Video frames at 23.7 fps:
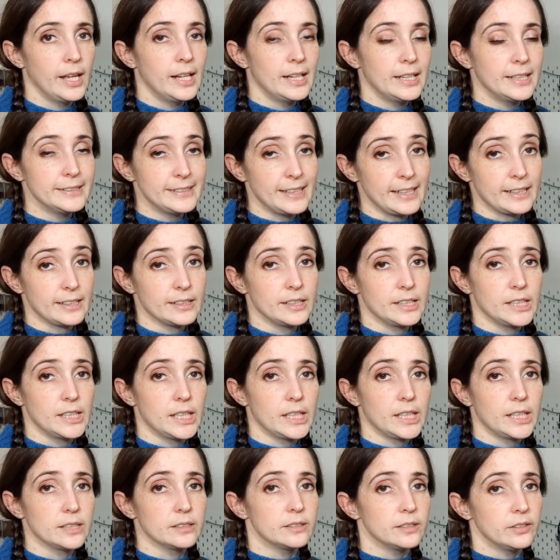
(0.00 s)
le
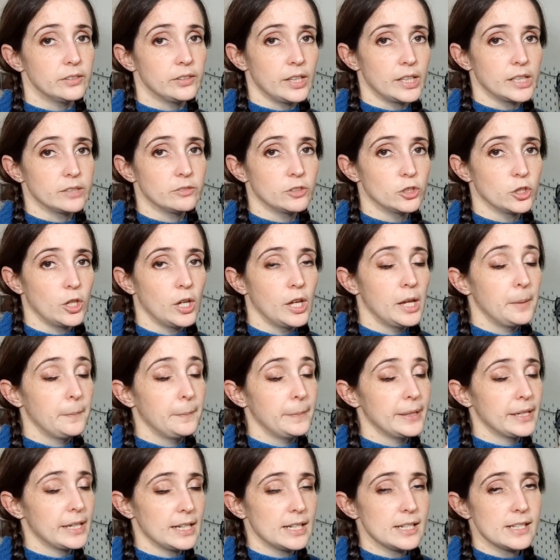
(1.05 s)
tecniche che ti servono
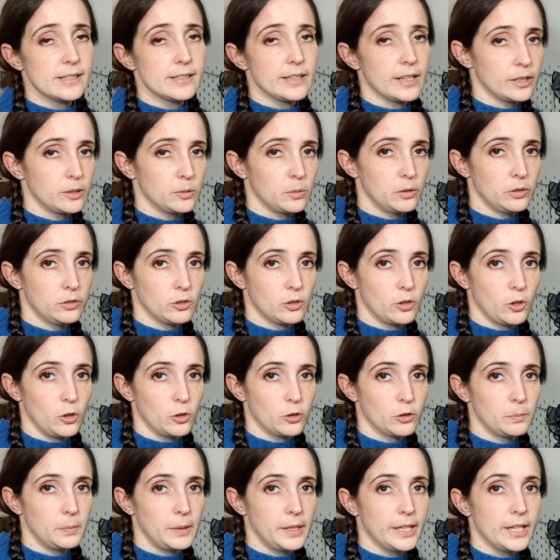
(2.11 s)
per realizzare questo
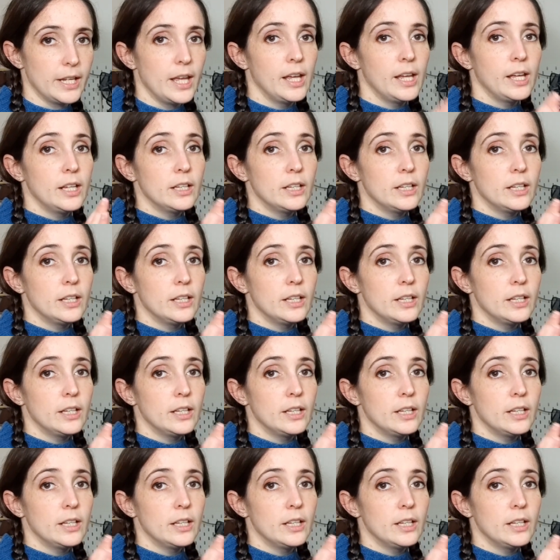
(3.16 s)
cosplay.